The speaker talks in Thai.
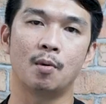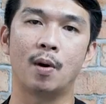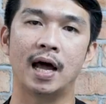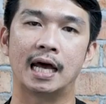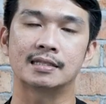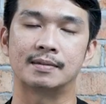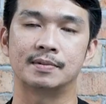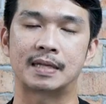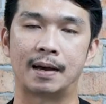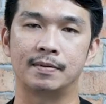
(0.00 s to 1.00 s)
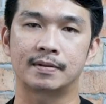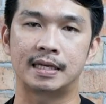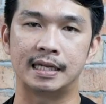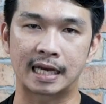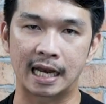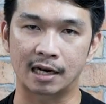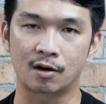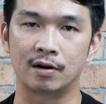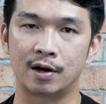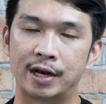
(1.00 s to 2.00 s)
ต้องบอกว่าร้าน 33คินกาลาด
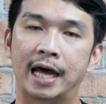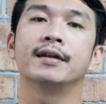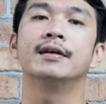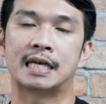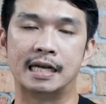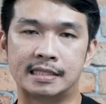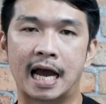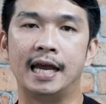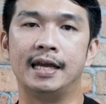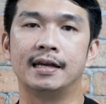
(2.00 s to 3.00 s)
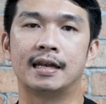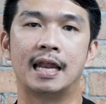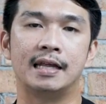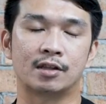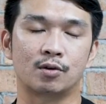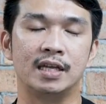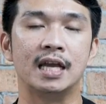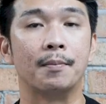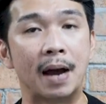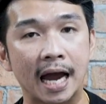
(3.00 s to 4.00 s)
ของเรานั้น ใส่ใจรายละเอียดตรงนี้
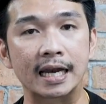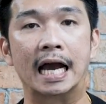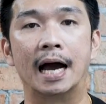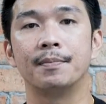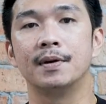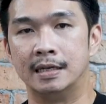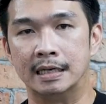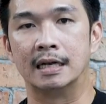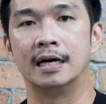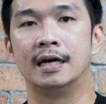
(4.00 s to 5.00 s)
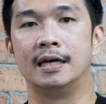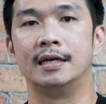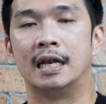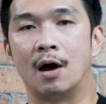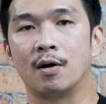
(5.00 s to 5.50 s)
อย่างมากนะครับหนึ่งเลย เรา